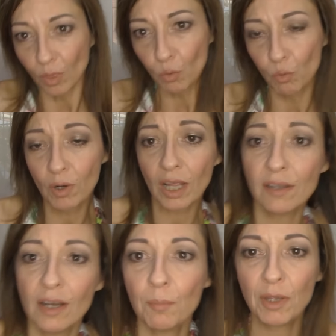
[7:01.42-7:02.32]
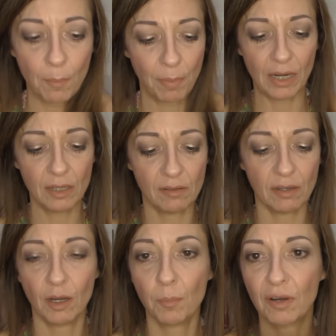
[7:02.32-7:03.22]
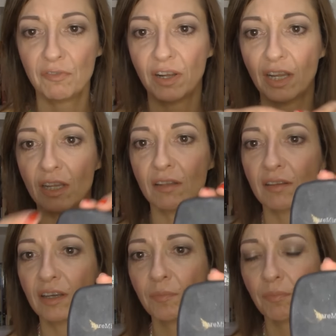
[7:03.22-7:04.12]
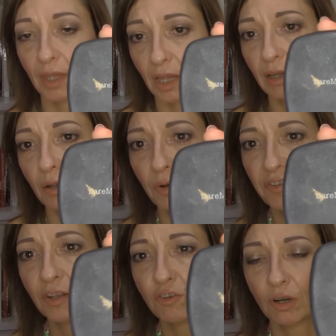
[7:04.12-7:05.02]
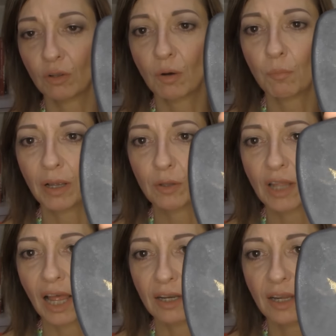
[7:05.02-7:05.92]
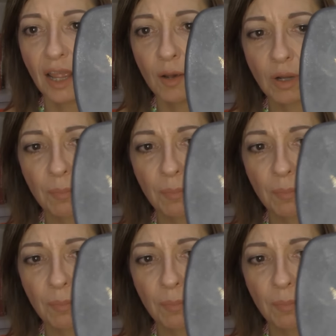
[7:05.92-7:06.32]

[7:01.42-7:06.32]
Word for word: una delle mie palettine preferite, che anche questa ce l'ho da un paio d'anni, è una